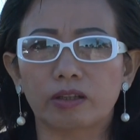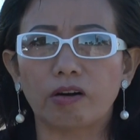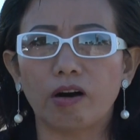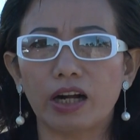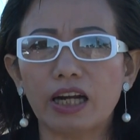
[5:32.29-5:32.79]

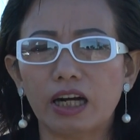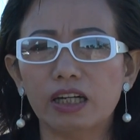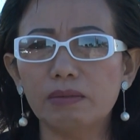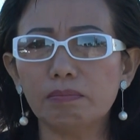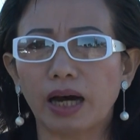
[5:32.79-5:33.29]
gọi là
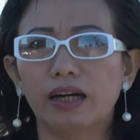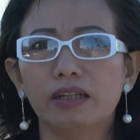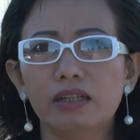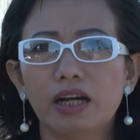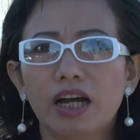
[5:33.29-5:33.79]
ướm
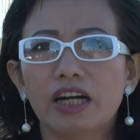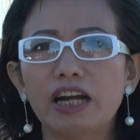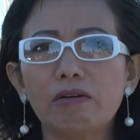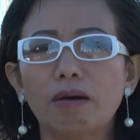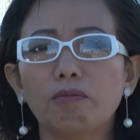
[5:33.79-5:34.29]
thử
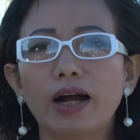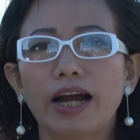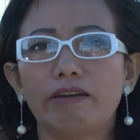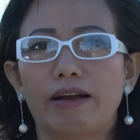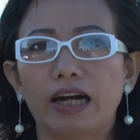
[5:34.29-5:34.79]
nếu không có
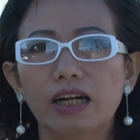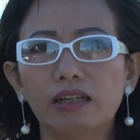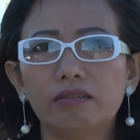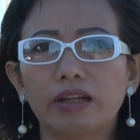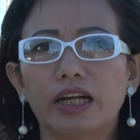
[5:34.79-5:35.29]
ai phản
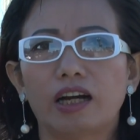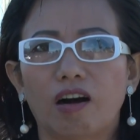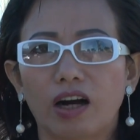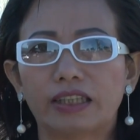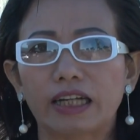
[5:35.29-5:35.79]
ứng thì
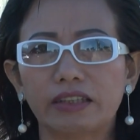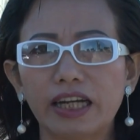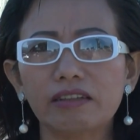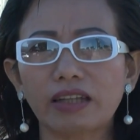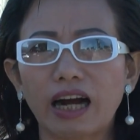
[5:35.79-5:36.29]
họ sẽ
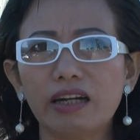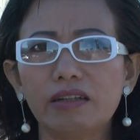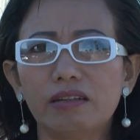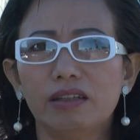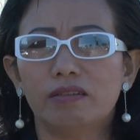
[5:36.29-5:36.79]
tiến tới
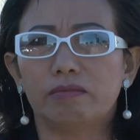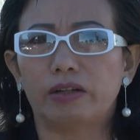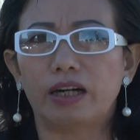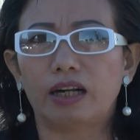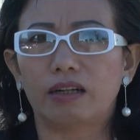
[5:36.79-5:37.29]

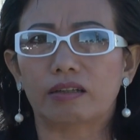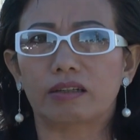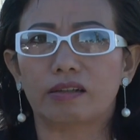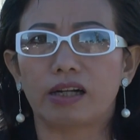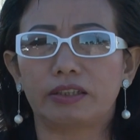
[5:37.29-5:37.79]
và
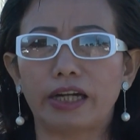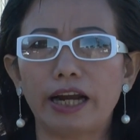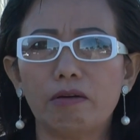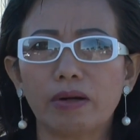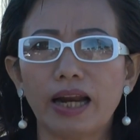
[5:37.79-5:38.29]

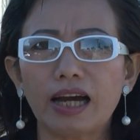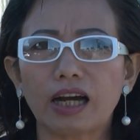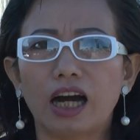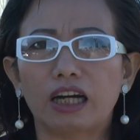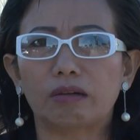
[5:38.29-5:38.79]
treo cái lá
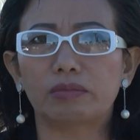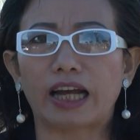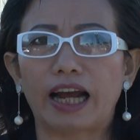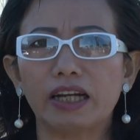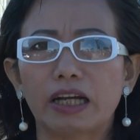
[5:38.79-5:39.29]
cờ cộng
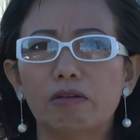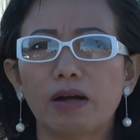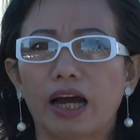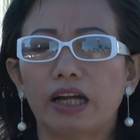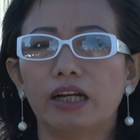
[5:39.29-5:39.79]
sản nhiễu
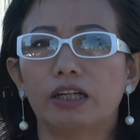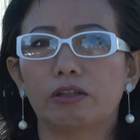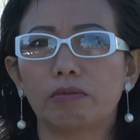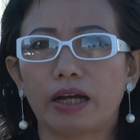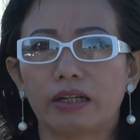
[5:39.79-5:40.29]
nghệch ở
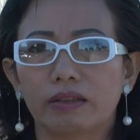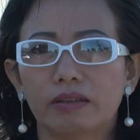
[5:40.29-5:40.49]
chỗ này